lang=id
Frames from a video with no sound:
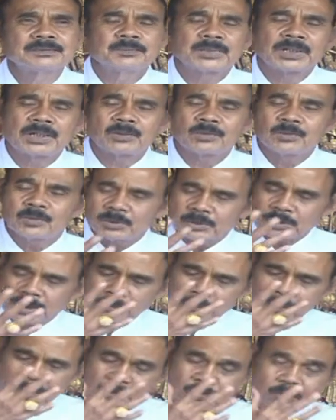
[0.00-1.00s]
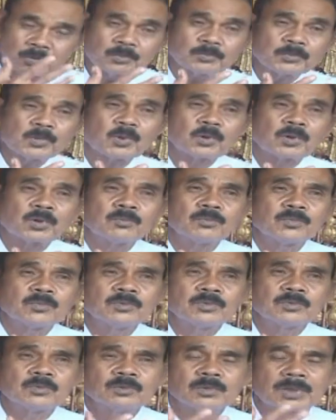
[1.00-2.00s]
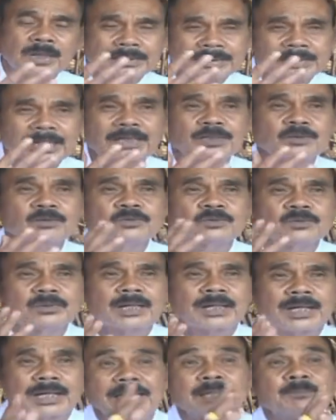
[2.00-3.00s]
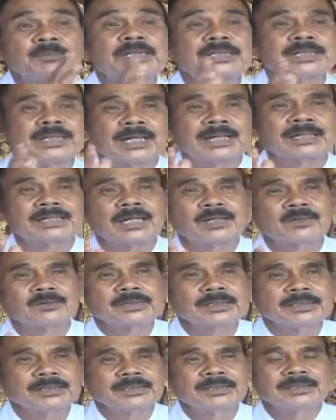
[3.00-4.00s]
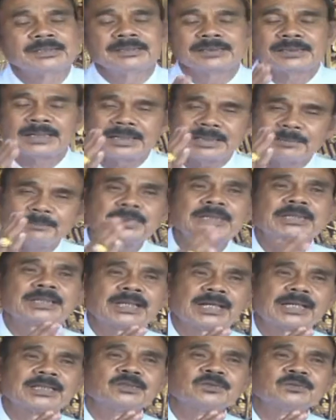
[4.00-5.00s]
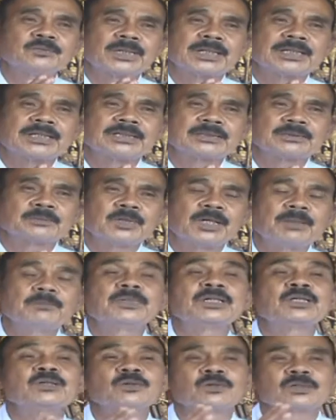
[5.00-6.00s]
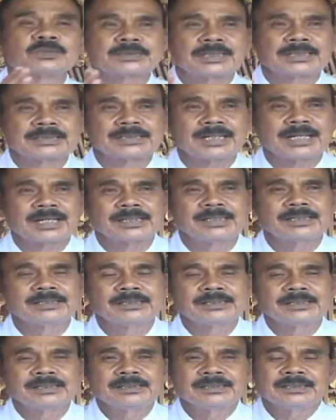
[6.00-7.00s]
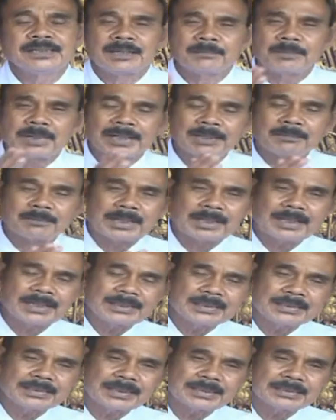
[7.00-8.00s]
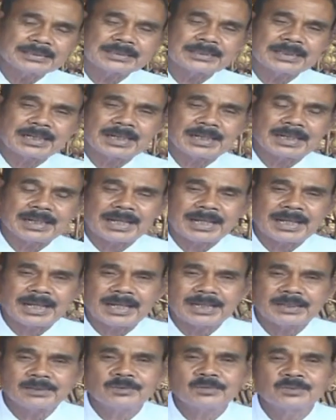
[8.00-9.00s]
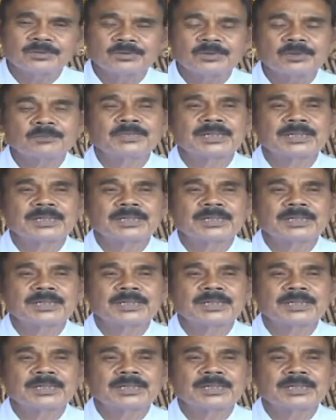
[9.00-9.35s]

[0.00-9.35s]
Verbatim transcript: pengaruh termasuk forum wajah itu juga karena pikiran kalung nih. Jadi pikiran sumbernya semua menurut saya nih. Nah bagaimana kita sekarang untuk